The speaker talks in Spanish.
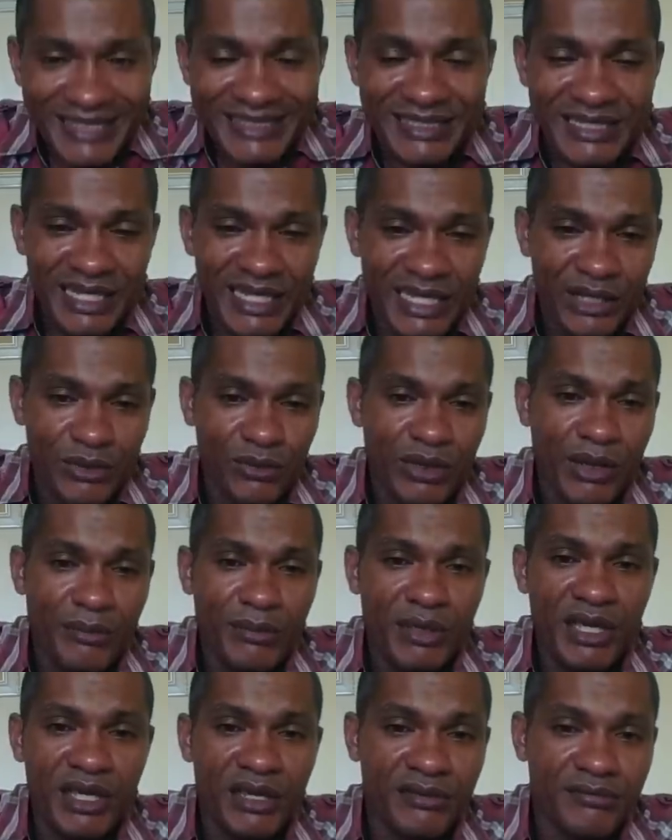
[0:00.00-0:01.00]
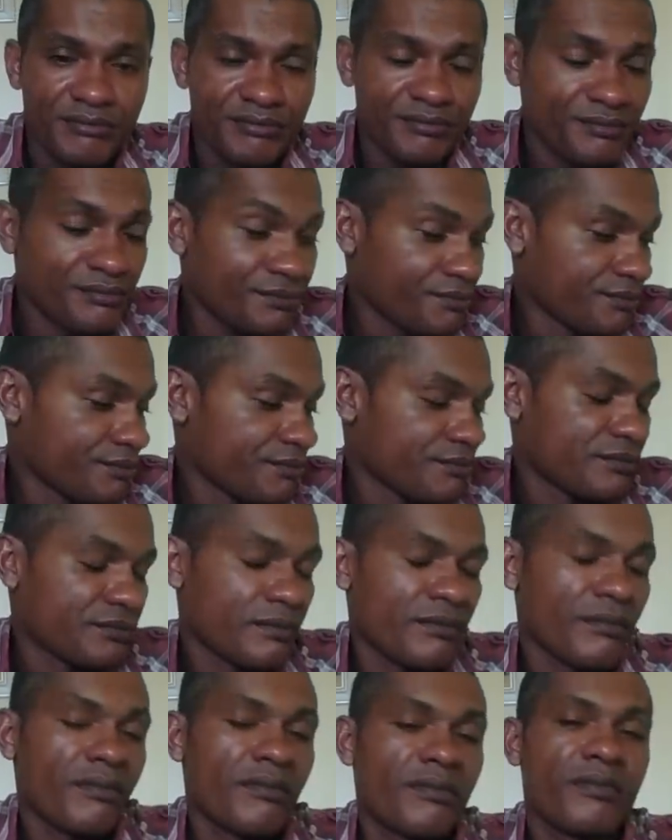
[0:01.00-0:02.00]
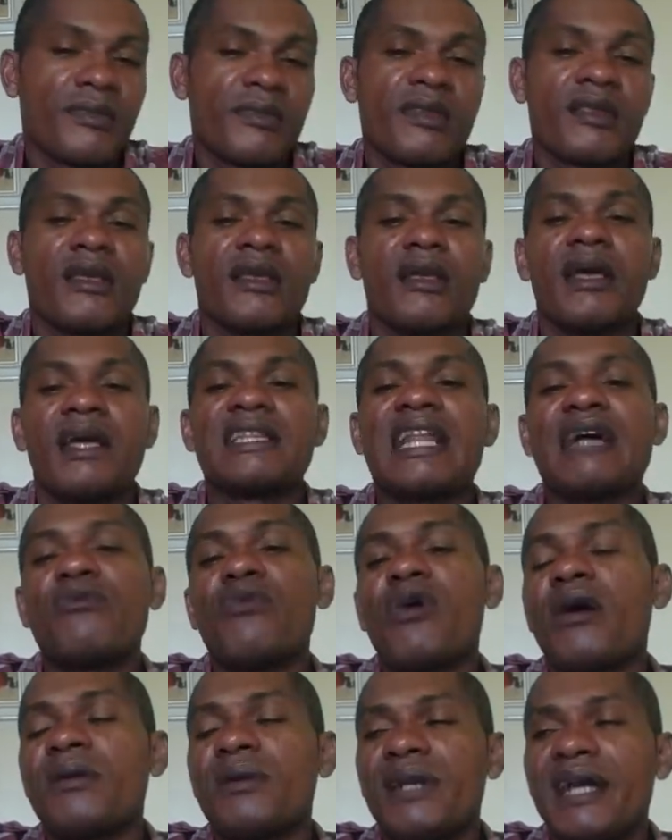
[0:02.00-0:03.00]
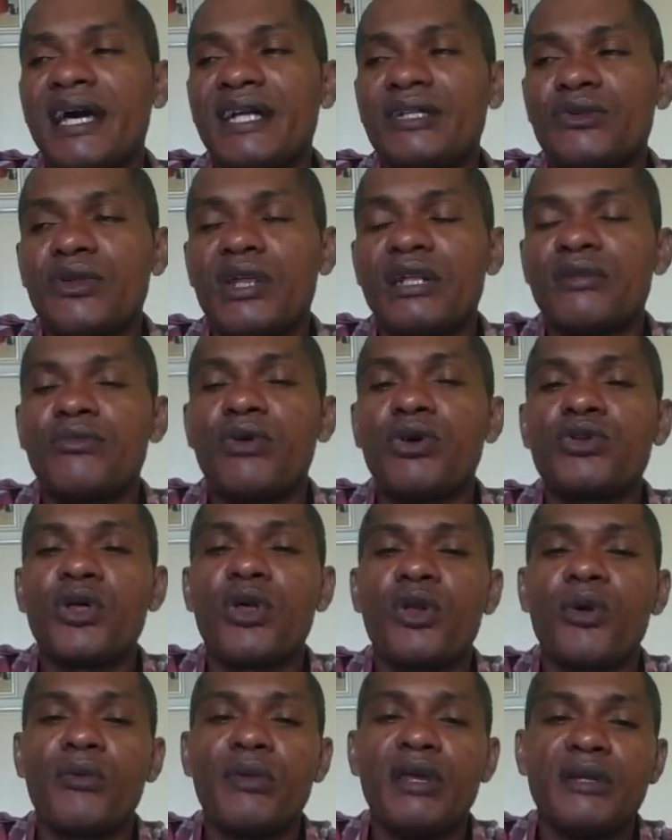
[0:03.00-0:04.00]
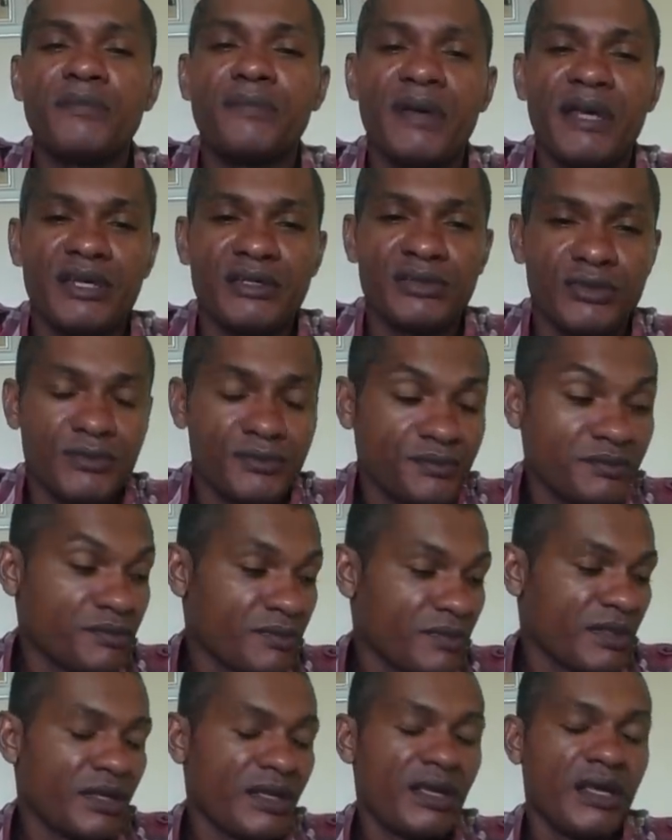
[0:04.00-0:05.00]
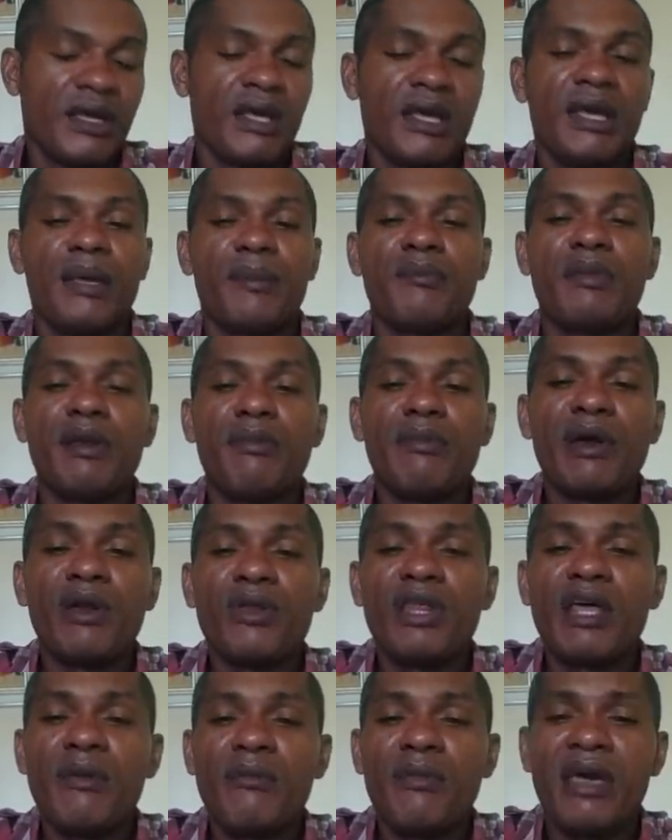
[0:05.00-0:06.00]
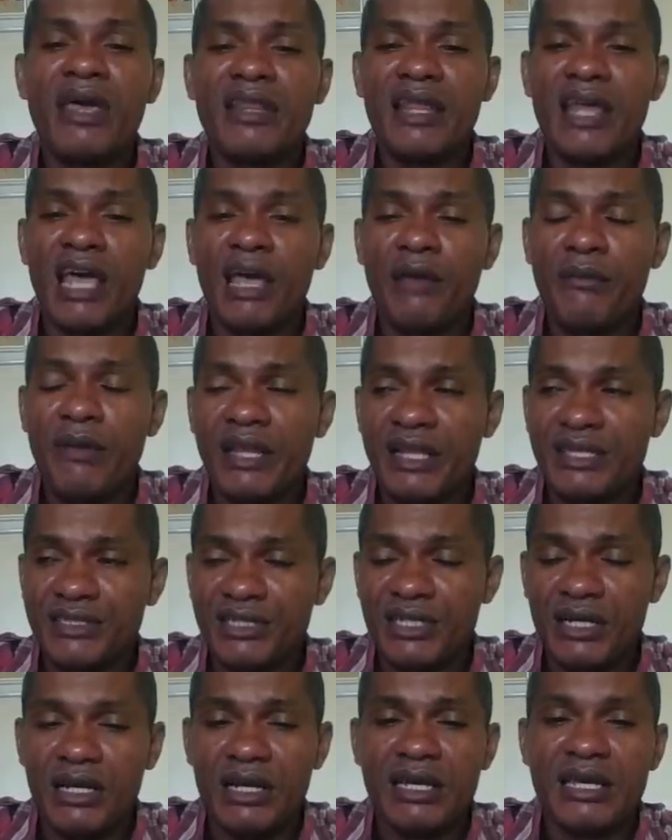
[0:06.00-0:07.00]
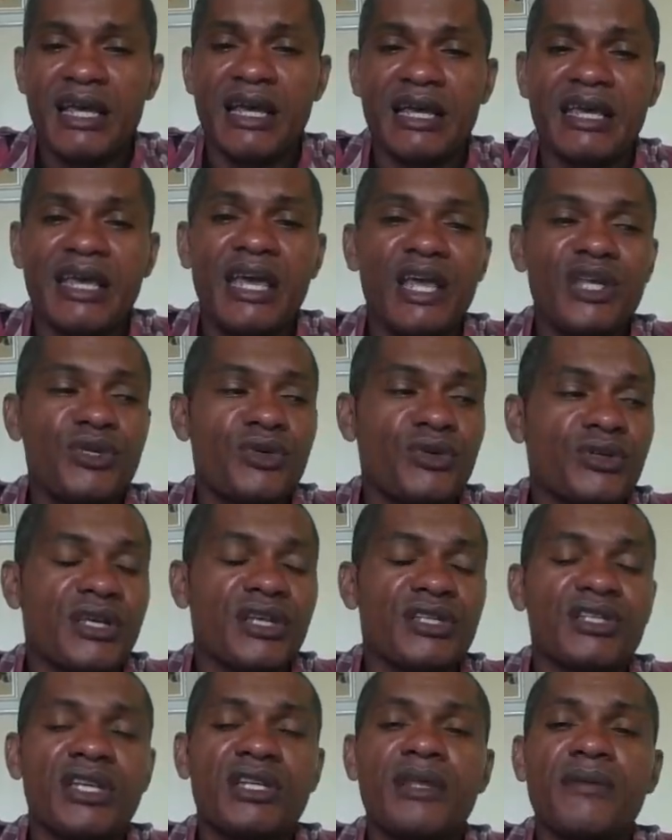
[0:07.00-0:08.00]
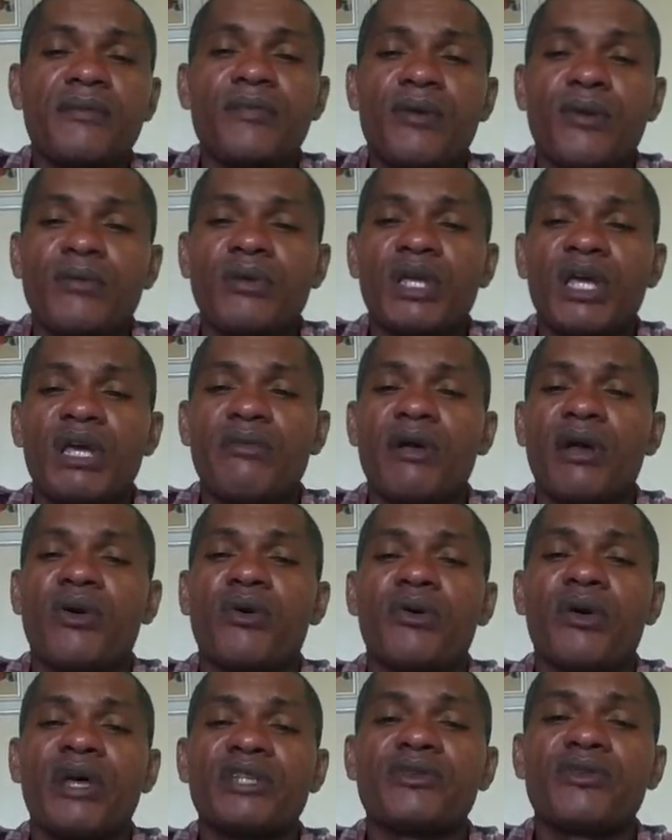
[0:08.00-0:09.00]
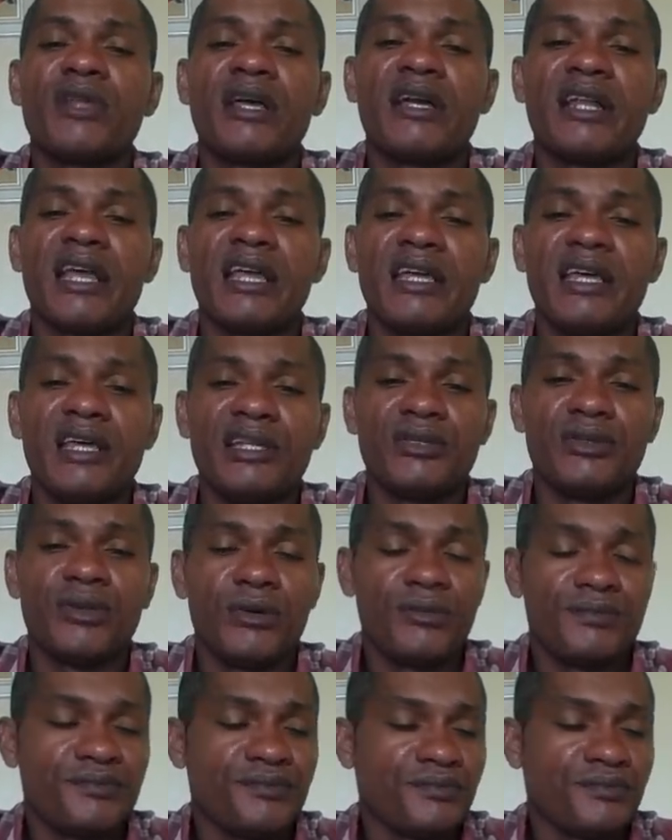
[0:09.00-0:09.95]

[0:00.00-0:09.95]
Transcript: cédula, miren, Estamos hablando del bono de los mil pesos. Primero déjeme, déjeme decirle que aquellos que tienen problemas con eso de registro